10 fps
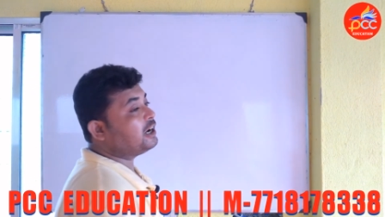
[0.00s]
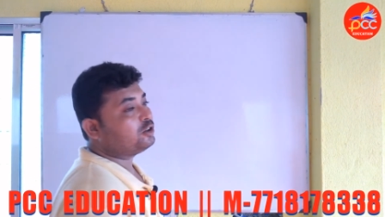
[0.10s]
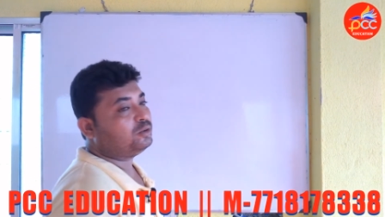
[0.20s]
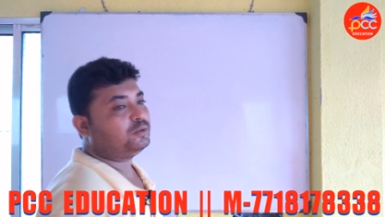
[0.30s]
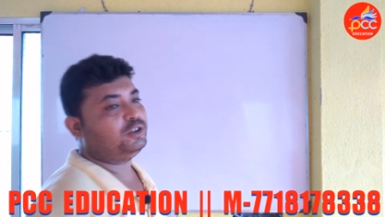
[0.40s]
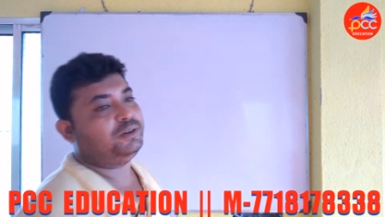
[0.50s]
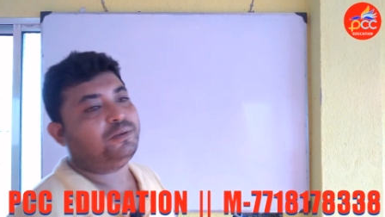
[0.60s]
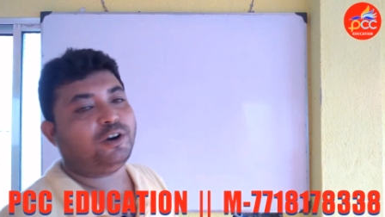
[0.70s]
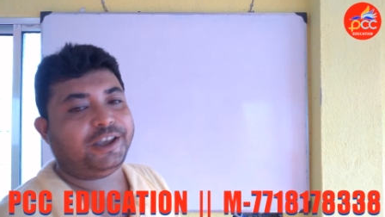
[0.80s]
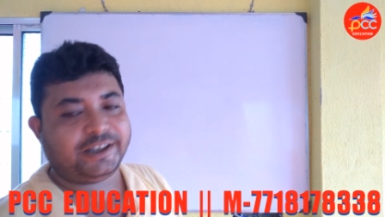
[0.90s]
আক্রমণের
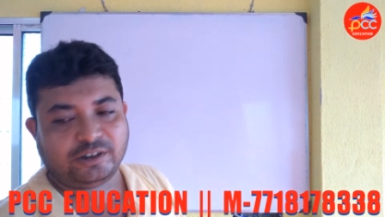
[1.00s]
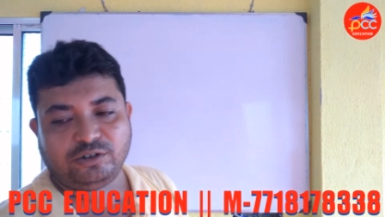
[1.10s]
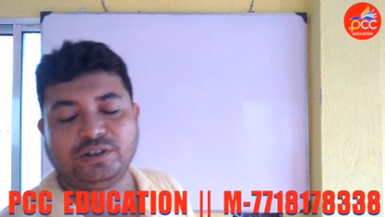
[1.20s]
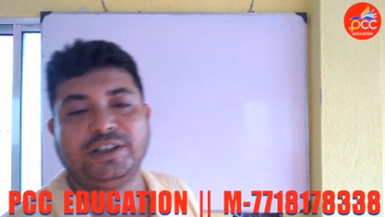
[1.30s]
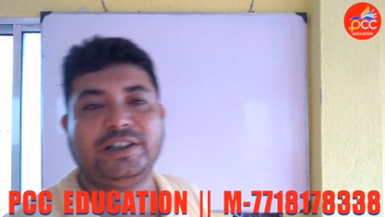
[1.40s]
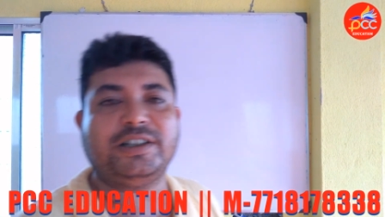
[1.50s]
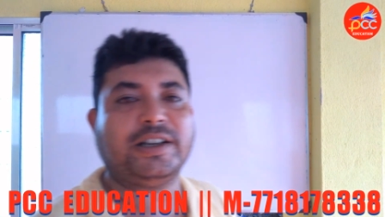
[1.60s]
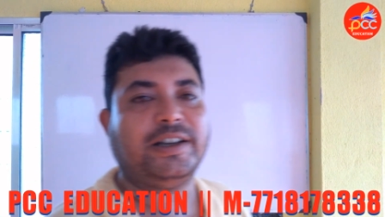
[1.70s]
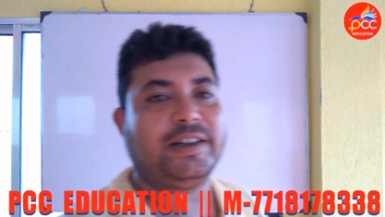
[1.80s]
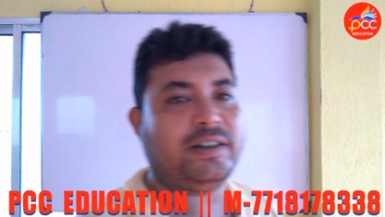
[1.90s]
ভয়ে কিন্তু তিনি
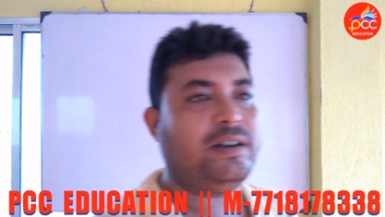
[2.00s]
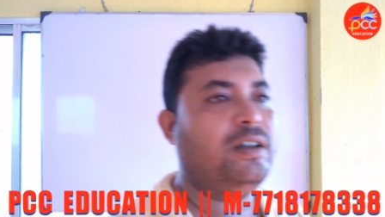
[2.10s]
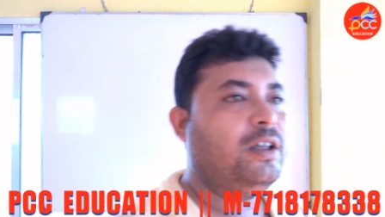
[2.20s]
সেখানে একটা